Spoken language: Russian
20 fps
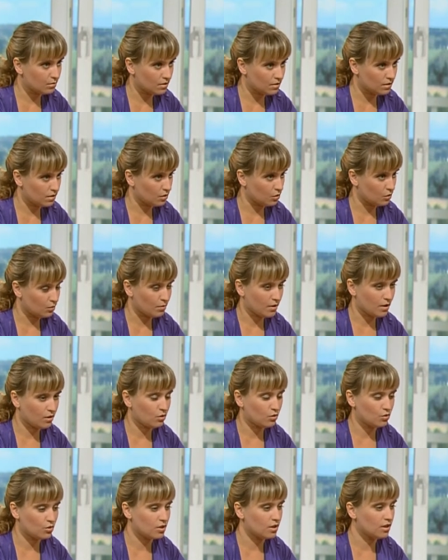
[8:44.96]
быть на нее
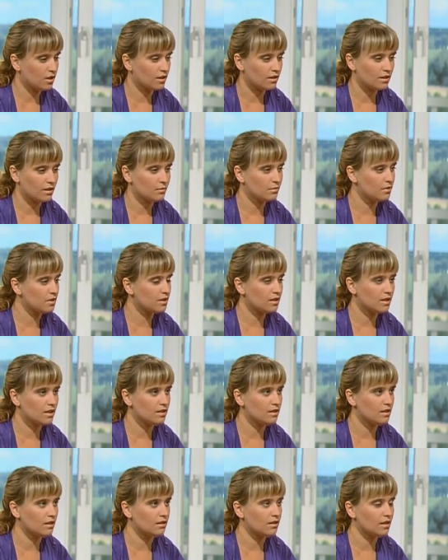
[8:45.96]
похожей, нет, я бы не
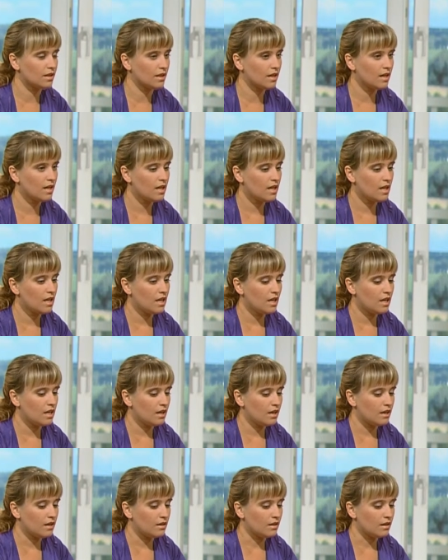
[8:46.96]
сказала так.
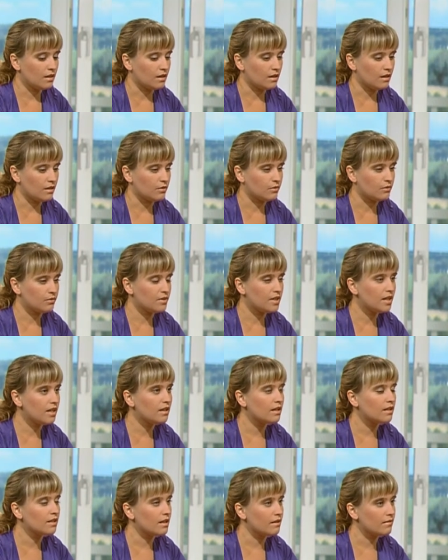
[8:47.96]
А, в
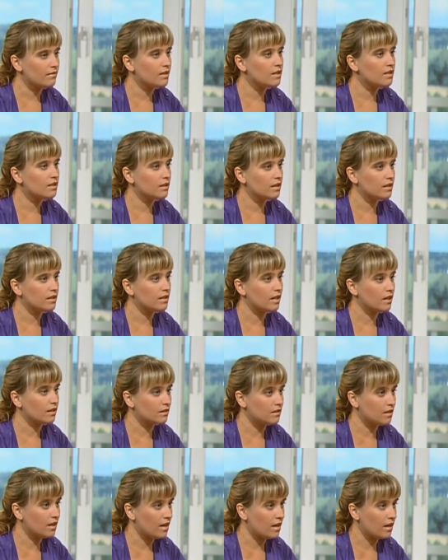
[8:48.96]
ней я, наверное,
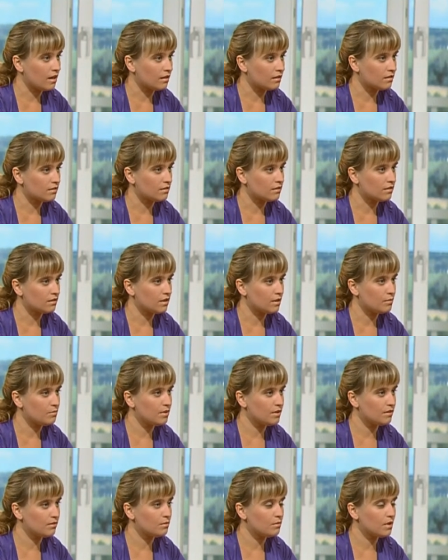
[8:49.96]
тогда, на
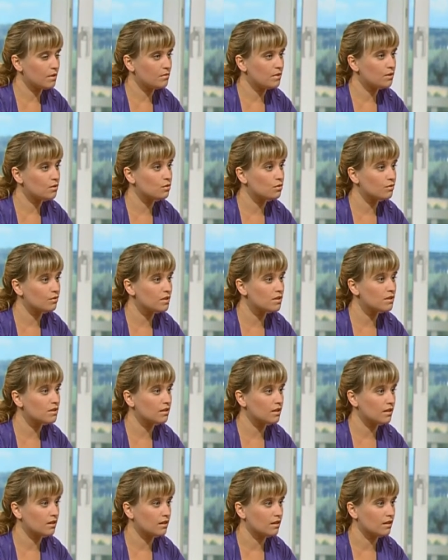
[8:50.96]
первый момент,
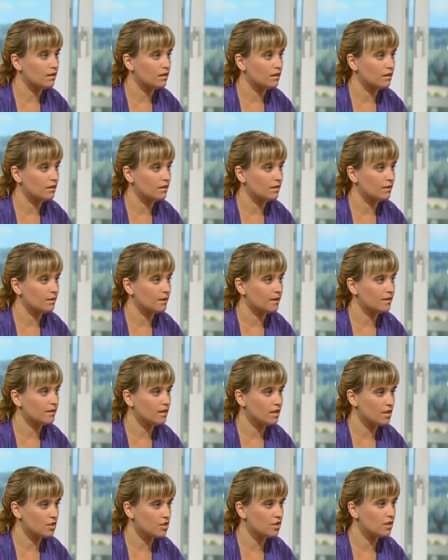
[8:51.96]
увидела а,
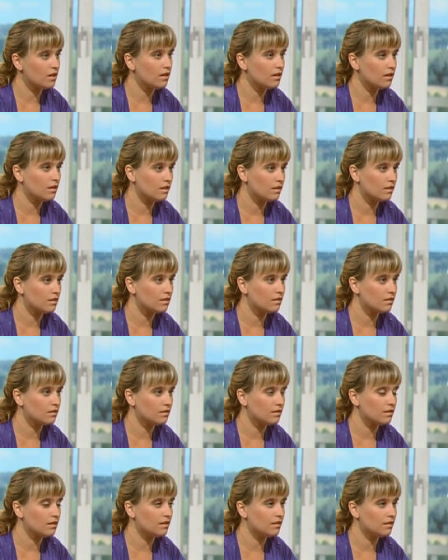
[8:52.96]
отражение
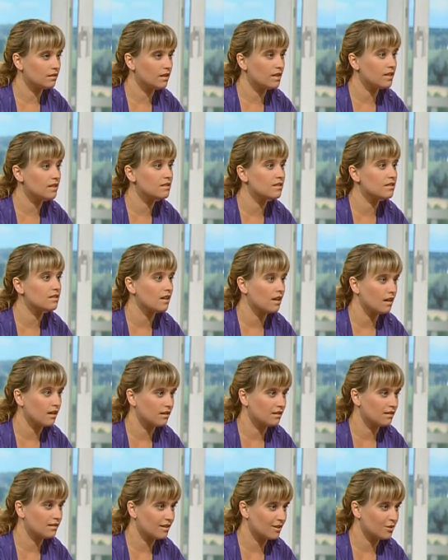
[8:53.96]
а,
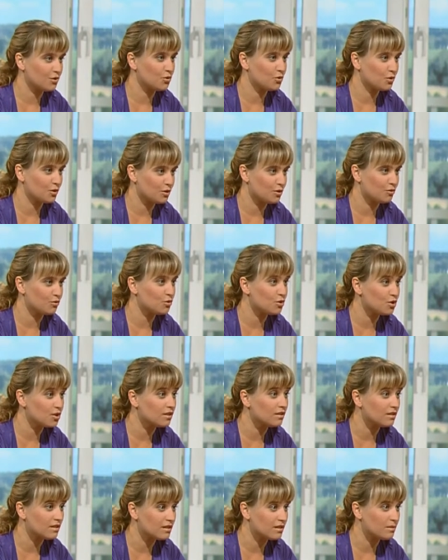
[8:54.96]
Христа, который вот
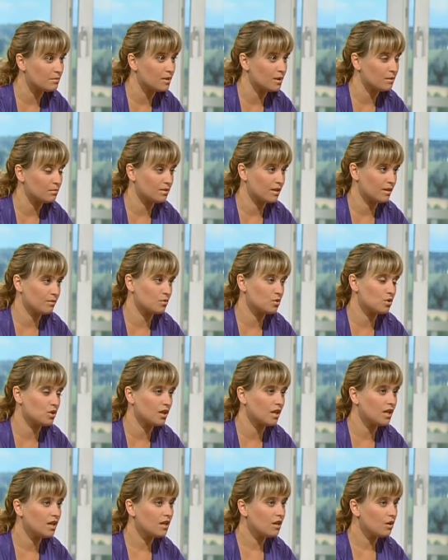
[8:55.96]
жил на земле, потому
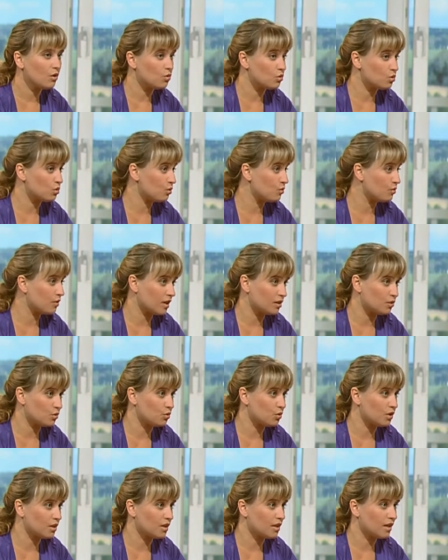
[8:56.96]
что условия, в
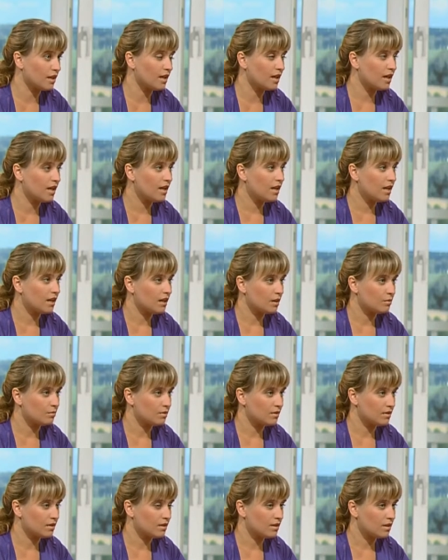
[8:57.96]
которых я как
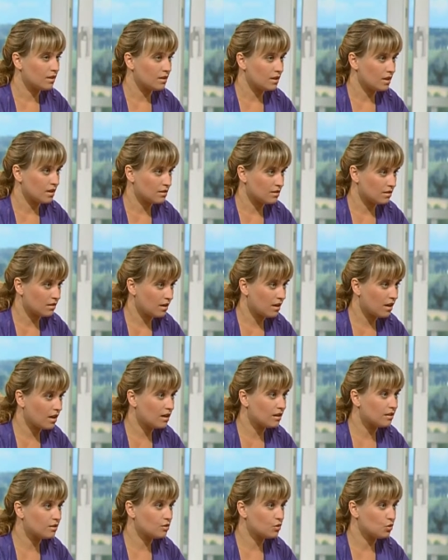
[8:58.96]
бы
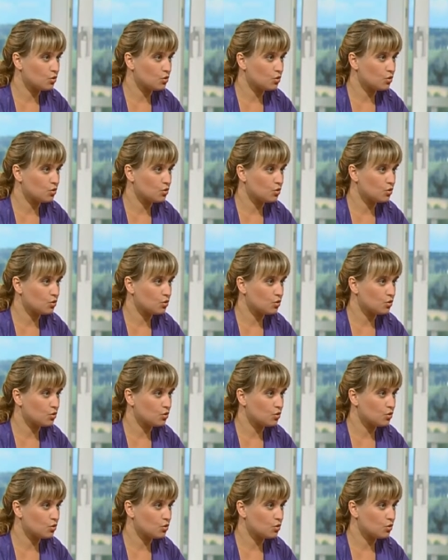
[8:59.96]
росла,